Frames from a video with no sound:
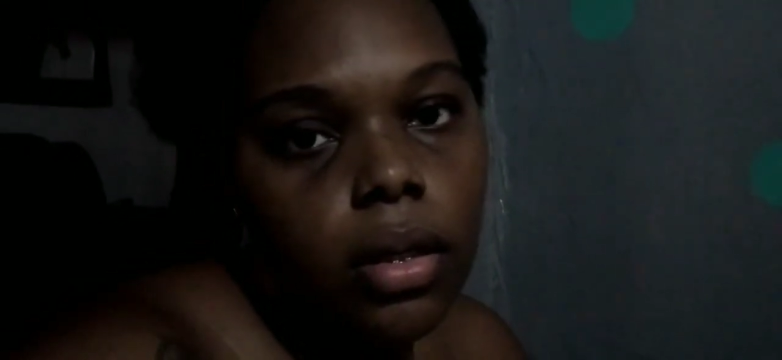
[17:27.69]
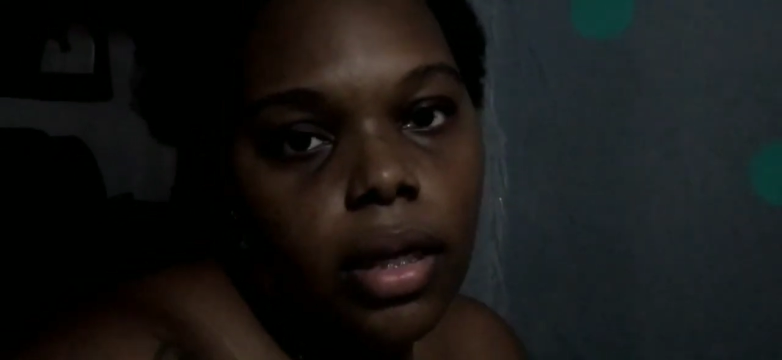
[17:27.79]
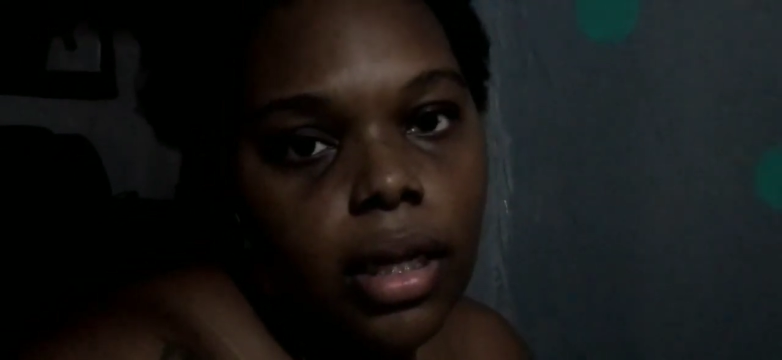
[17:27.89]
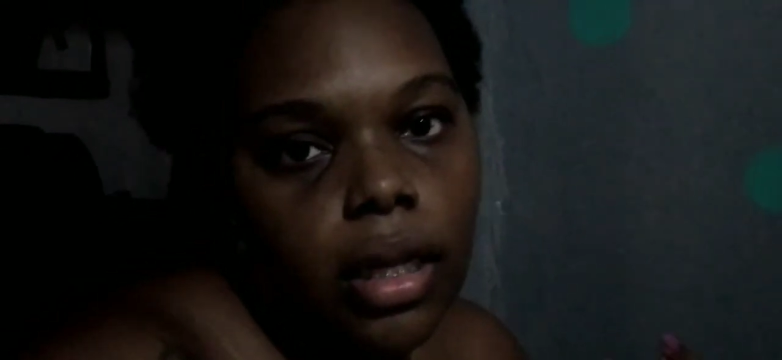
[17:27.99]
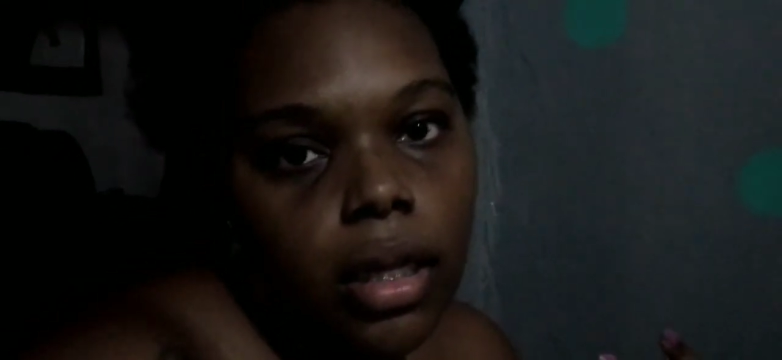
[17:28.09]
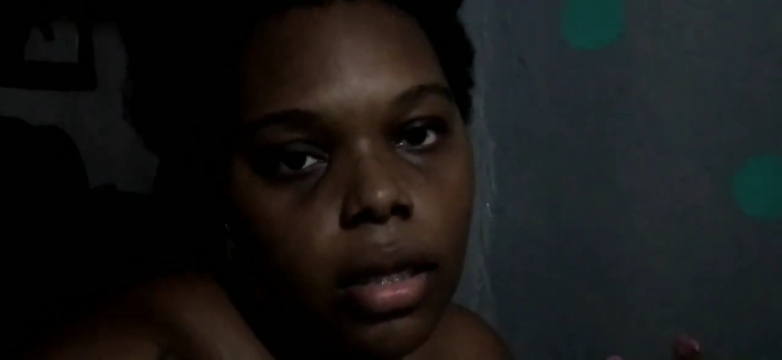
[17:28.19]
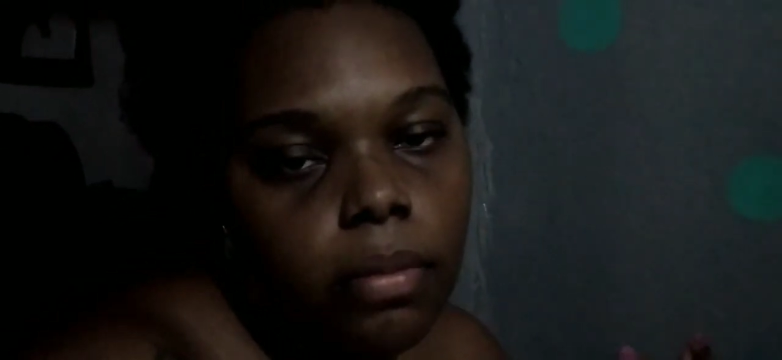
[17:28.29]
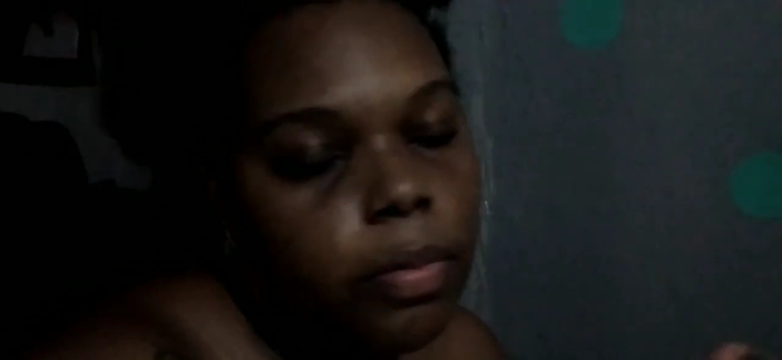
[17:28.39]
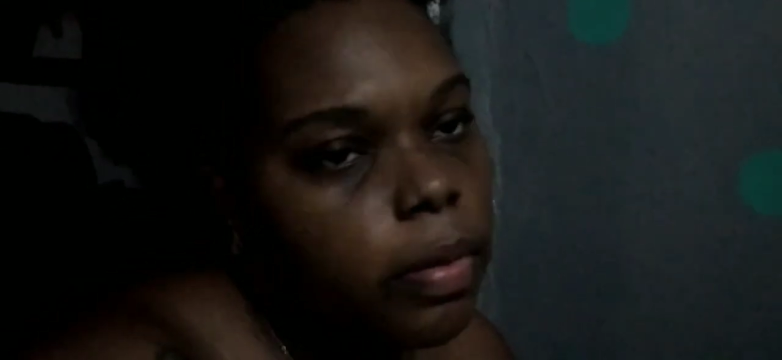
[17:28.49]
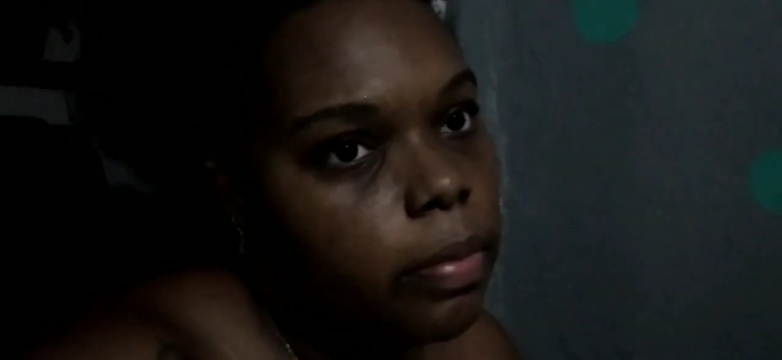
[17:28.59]
é,
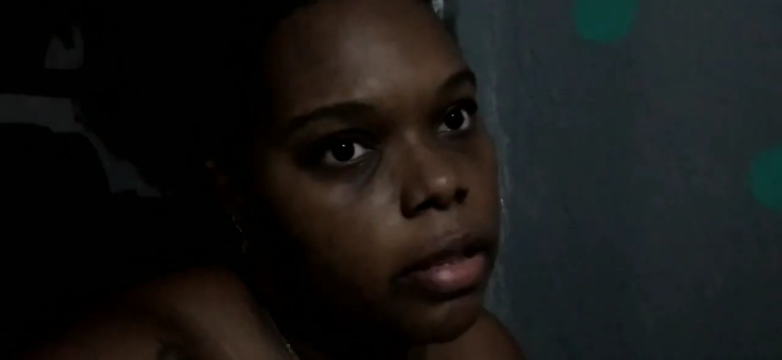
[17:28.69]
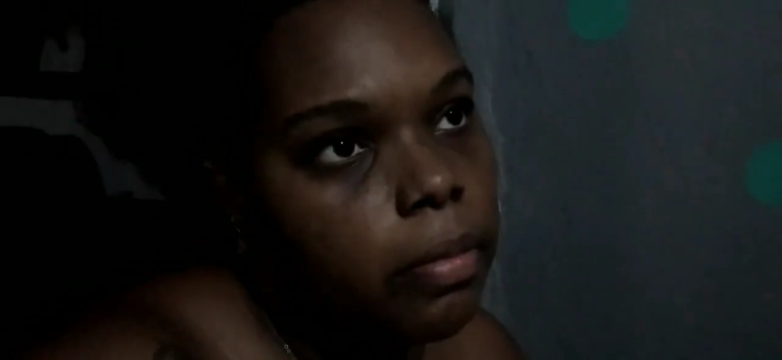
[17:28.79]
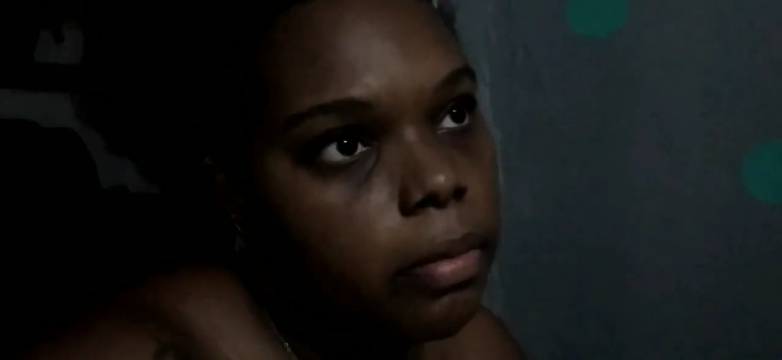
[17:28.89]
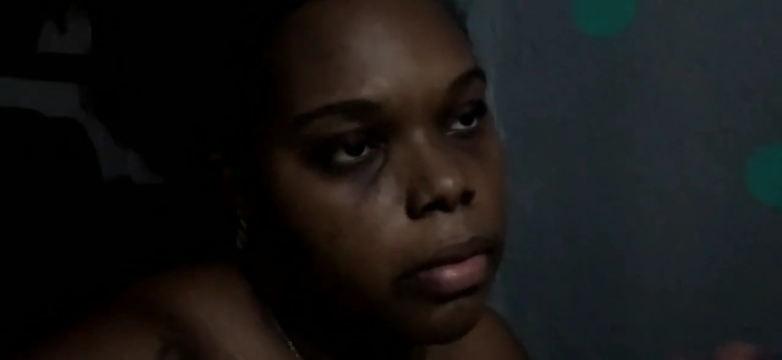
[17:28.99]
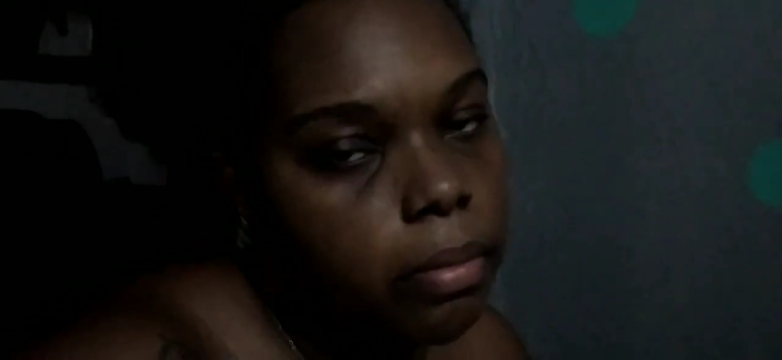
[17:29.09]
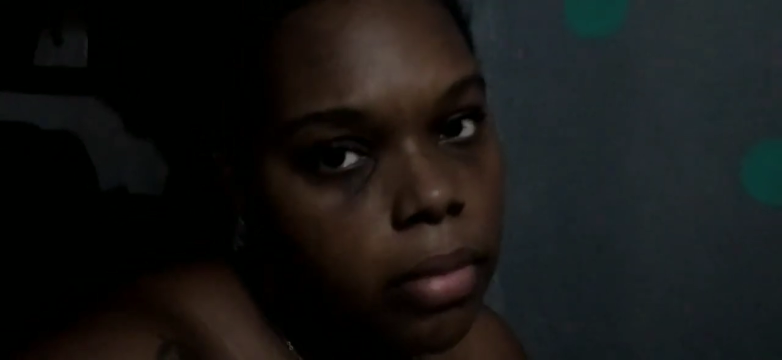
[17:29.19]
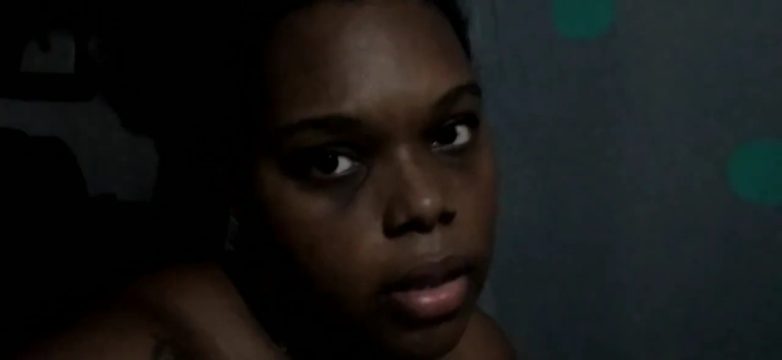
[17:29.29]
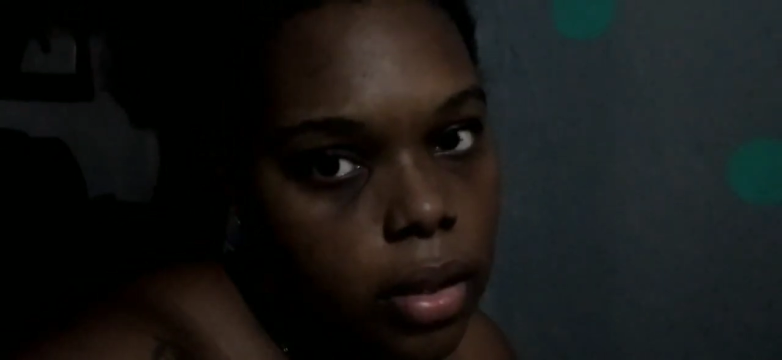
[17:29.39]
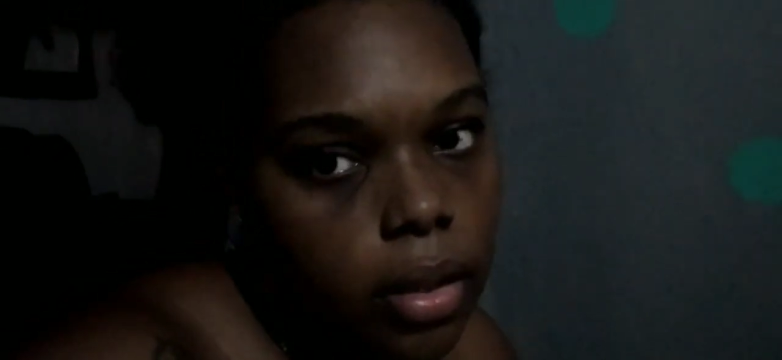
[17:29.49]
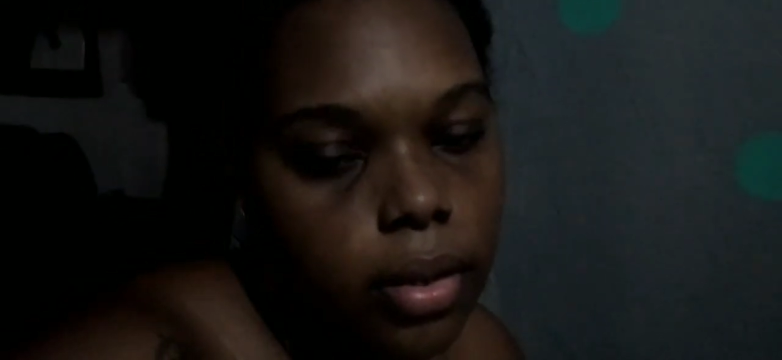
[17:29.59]
mimimi,
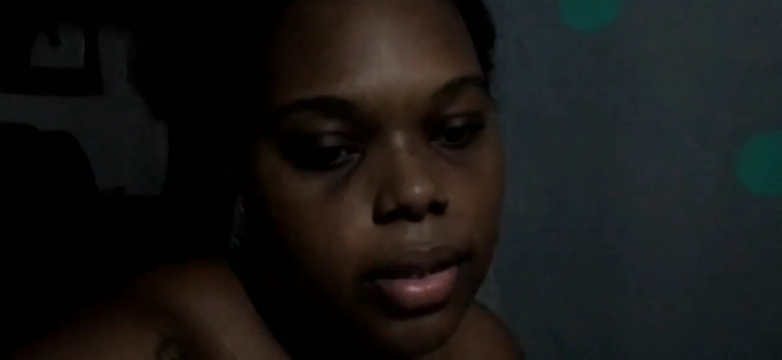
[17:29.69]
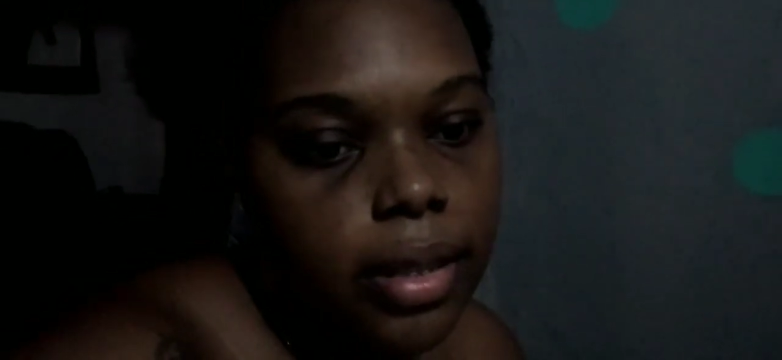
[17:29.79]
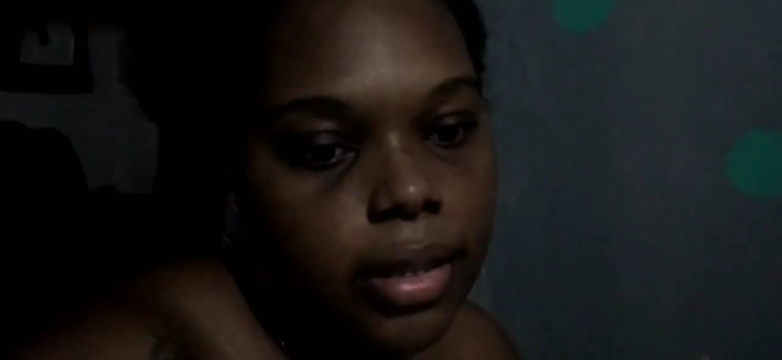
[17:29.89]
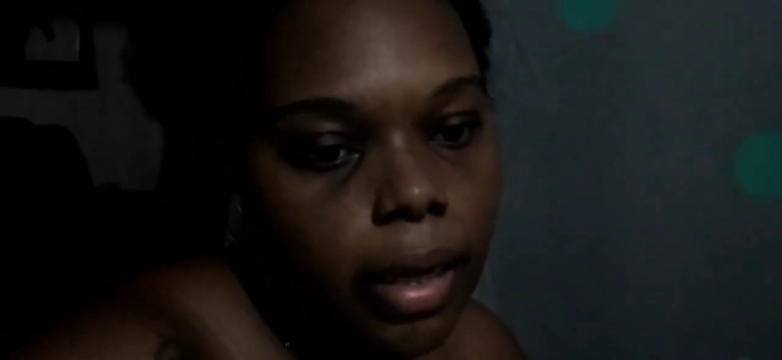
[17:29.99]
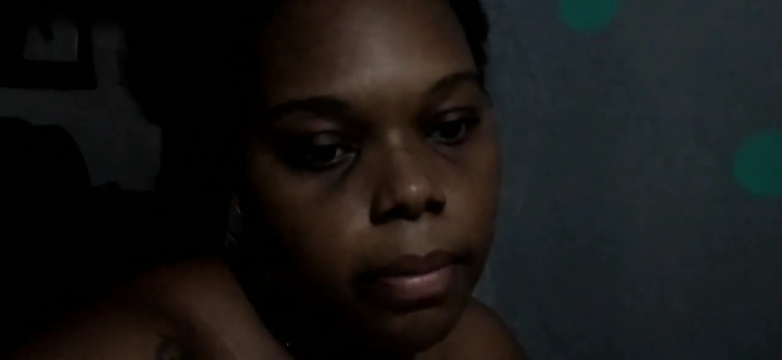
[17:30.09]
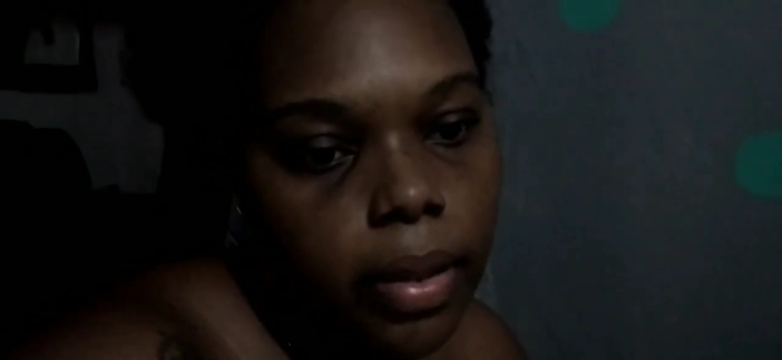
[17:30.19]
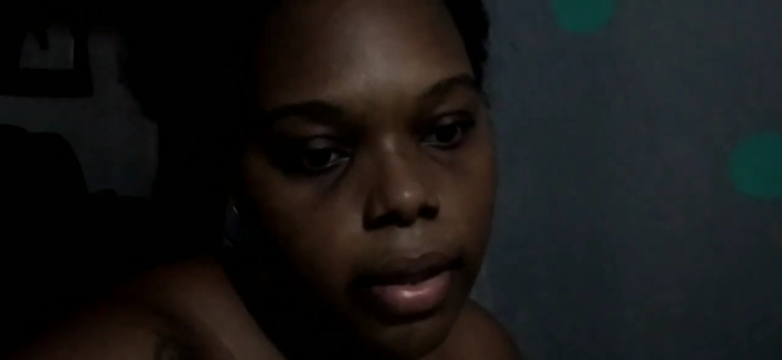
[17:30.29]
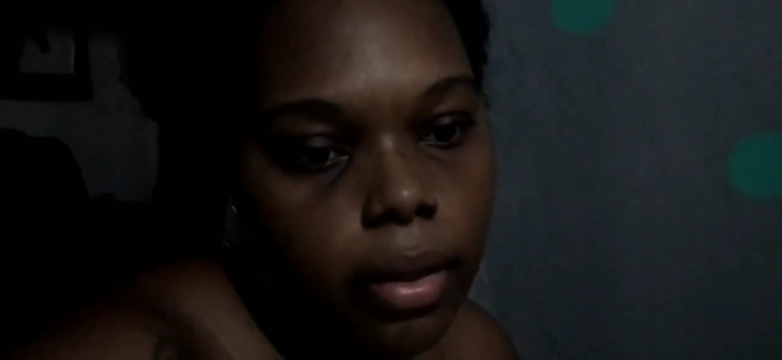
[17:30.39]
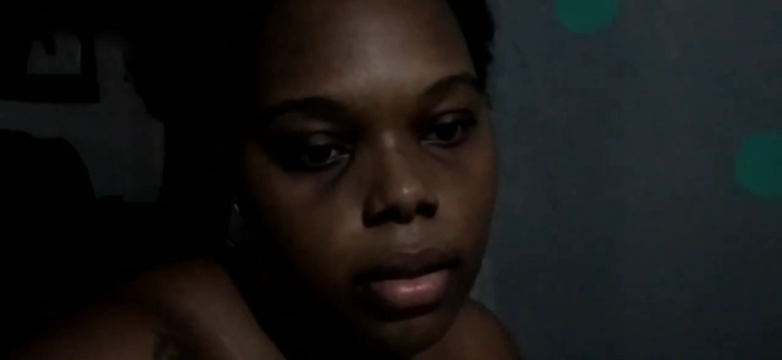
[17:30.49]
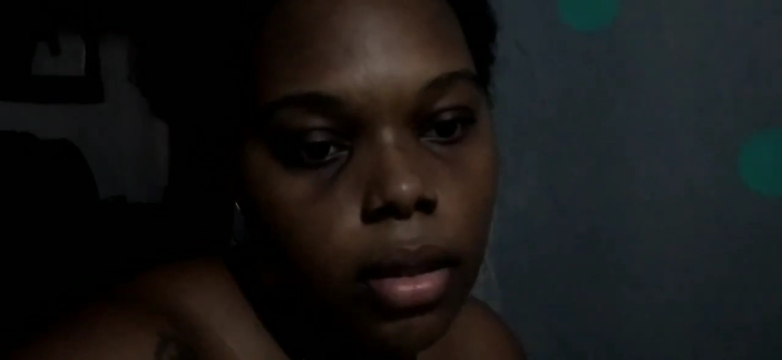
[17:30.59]
mimimi, sem saber,